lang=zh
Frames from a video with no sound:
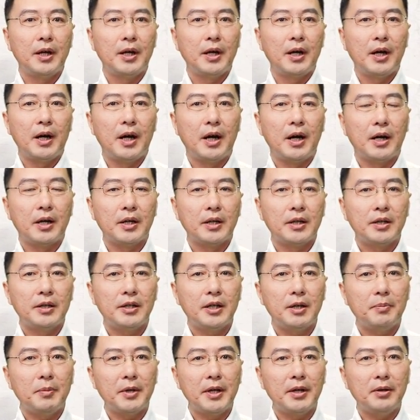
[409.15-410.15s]
好，
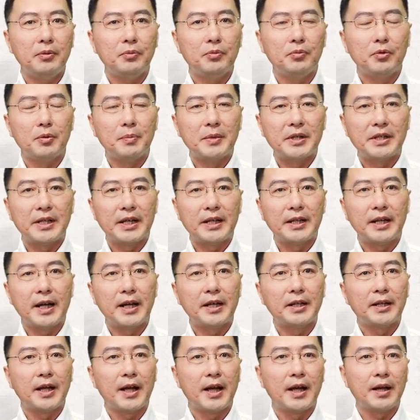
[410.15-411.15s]
下边我们再谈
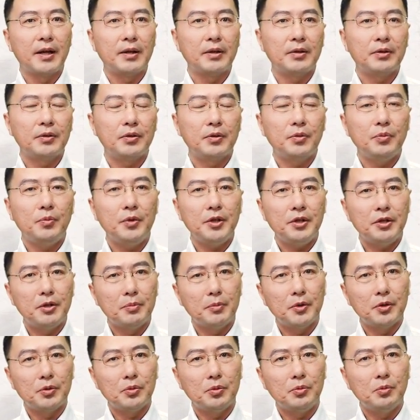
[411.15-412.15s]
一谈为什
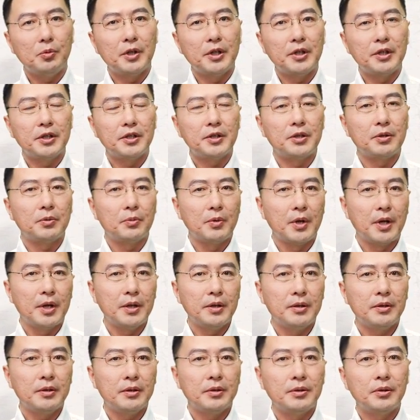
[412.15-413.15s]
么中国人喜欢
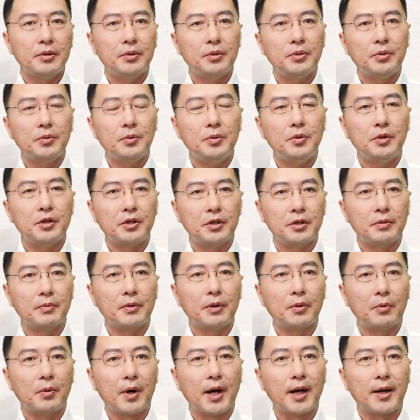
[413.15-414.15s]
玉石
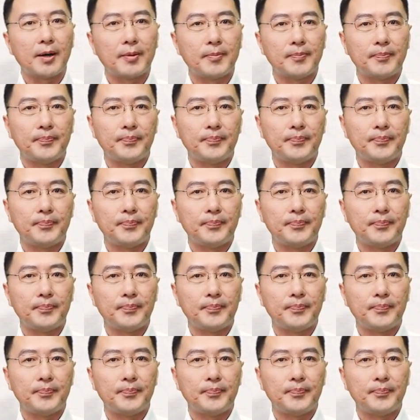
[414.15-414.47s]
文化。